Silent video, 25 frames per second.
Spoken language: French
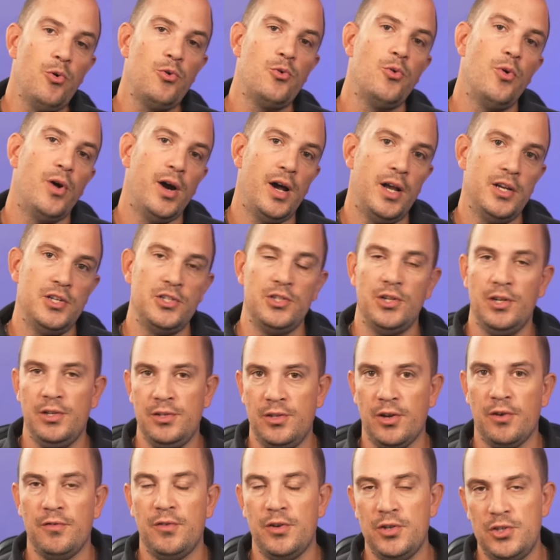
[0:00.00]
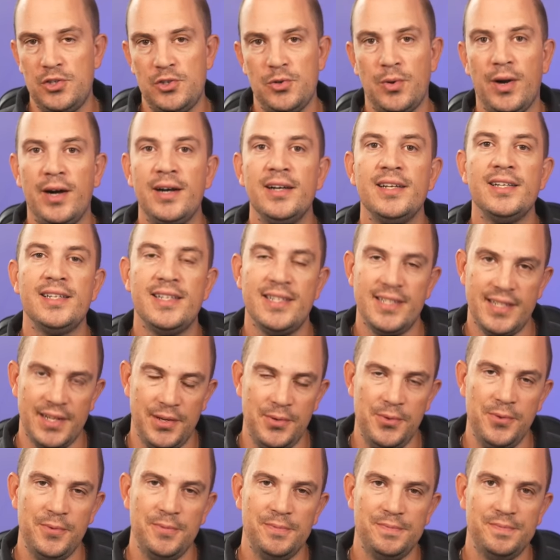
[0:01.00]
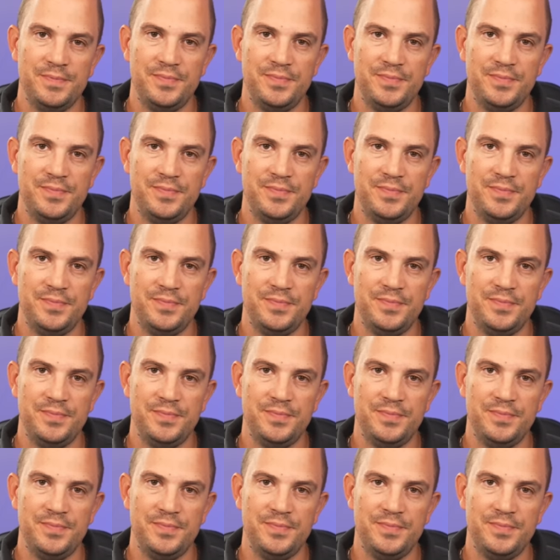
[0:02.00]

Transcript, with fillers: courage dans votre choix. Salut